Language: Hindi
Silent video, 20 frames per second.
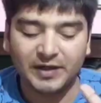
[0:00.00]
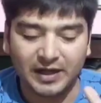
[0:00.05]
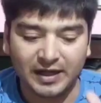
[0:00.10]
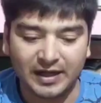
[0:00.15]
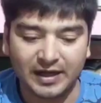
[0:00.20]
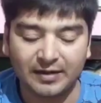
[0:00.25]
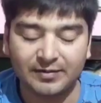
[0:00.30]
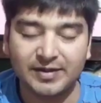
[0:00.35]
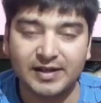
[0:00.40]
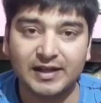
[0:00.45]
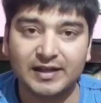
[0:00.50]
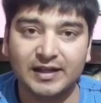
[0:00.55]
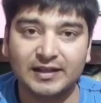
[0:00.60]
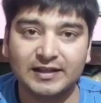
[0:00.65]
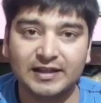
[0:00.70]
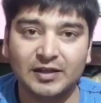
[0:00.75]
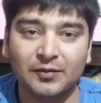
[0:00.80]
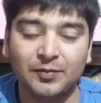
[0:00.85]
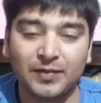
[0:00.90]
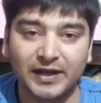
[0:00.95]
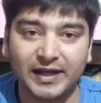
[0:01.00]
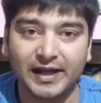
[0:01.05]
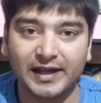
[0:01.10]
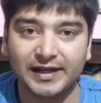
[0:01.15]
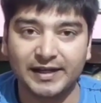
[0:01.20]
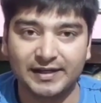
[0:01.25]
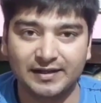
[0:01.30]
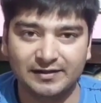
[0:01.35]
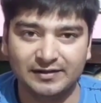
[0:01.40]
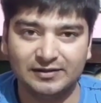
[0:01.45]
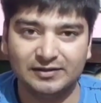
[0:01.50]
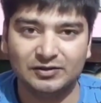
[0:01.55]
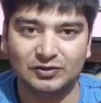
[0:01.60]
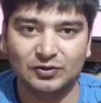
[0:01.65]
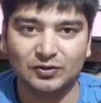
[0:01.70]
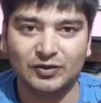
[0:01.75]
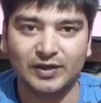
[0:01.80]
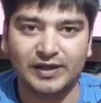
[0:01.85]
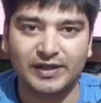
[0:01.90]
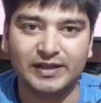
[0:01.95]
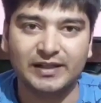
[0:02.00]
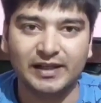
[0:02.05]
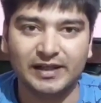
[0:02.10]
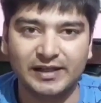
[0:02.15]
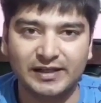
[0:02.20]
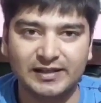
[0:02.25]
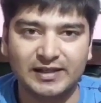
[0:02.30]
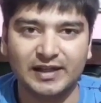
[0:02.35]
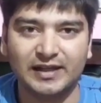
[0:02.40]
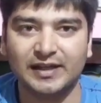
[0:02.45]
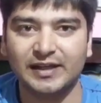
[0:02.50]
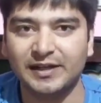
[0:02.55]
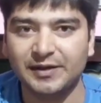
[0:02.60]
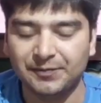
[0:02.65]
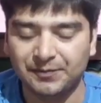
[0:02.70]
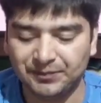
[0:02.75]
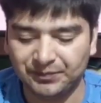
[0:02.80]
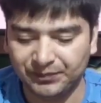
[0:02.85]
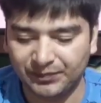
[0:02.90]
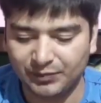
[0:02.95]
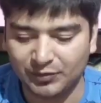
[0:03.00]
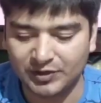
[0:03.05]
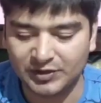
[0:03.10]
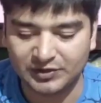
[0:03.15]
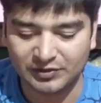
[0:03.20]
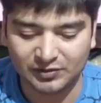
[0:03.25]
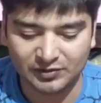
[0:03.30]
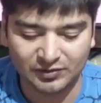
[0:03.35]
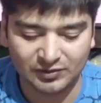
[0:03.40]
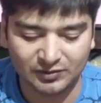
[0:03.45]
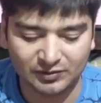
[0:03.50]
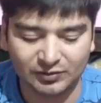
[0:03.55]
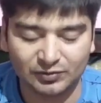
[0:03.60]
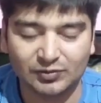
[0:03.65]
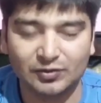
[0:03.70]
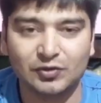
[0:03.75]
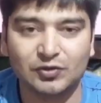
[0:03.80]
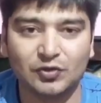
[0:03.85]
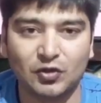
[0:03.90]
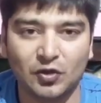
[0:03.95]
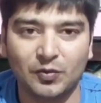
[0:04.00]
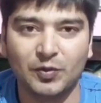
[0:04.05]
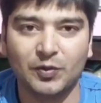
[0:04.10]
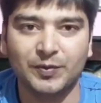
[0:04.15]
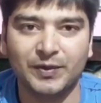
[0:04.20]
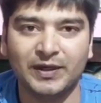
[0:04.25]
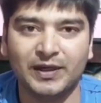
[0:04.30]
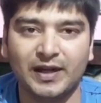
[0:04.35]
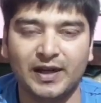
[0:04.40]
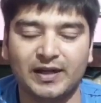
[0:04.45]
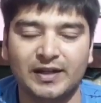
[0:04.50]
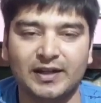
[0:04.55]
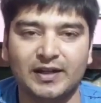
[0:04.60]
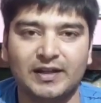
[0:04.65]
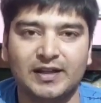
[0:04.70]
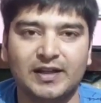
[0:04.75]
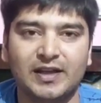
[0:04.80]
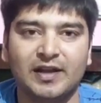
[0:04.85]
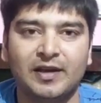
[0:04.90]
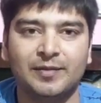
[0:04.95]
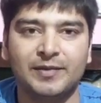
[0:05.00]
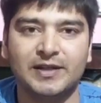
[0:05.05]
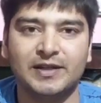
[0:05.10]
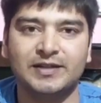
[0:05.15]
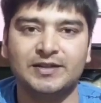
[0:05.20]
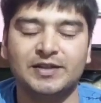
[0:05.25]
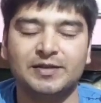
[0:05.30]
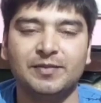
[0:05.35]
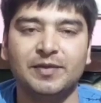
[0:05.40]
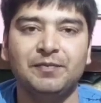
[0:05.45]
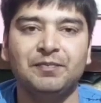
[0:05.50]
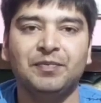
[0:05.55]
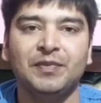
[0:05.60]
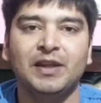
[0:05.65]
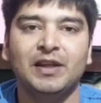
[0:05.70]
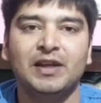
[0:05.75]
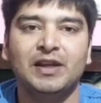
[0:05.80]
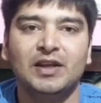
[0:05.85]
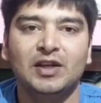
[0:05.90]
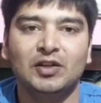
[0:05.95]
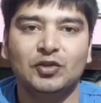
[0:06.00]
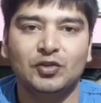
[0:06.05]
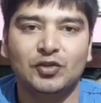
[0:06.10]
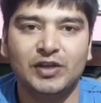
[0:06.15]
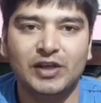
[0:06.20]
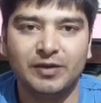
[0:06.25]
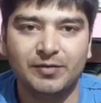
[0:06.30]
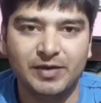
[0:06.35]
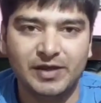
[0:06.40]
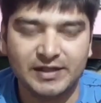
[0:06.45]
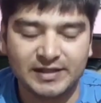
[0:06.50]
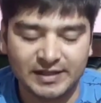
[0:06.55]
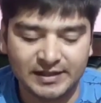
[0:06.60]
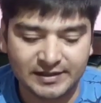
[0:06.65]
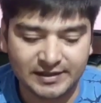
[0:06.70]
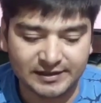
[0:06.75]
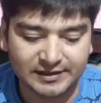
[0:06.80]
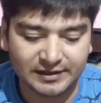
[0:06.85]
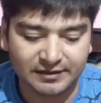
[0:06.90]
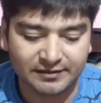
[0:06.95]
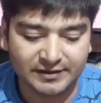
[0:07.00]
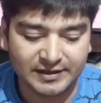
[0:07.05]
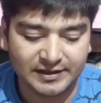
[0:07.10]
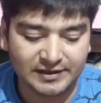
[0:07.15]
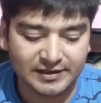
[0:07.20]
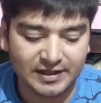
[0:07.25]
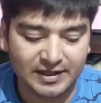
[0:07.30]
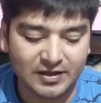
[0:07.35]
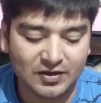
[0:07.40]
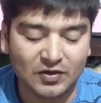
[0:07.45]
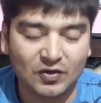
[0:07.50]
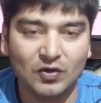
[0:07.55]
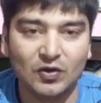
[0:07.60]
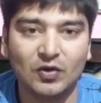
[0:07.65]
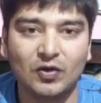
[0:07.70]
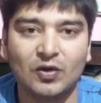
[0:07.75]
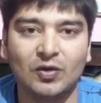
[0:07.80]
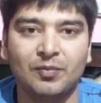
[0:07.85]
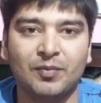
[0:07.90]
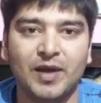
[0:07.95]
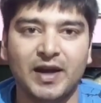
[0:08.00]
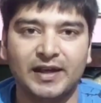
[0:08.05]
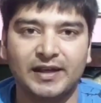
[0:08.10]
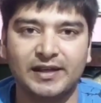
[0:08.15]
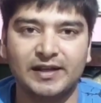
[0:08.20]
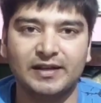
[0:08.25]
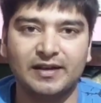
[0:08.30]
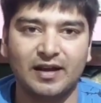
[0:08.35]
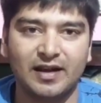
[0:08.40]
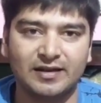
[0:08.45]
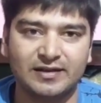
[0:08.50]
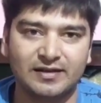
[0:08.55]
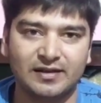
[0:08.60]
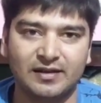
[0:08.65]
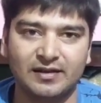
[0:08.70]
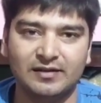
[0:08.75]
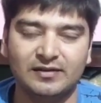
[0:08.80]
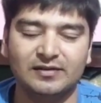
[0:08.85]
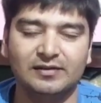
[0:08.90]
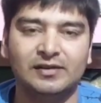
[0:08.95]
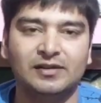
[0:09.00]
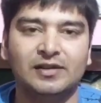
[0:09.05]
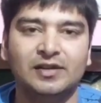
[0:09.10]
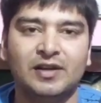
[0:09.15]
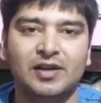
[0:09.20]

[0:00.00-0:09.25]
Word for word: इनमें खराबी आ जाती है मकैनिक तो कहीं कहीं जाके पुलिस शॉप ओपन करा देती है एमरजेंसी में तो ये भी इसेंशियल सर्विसेज हैं और बाकी राशन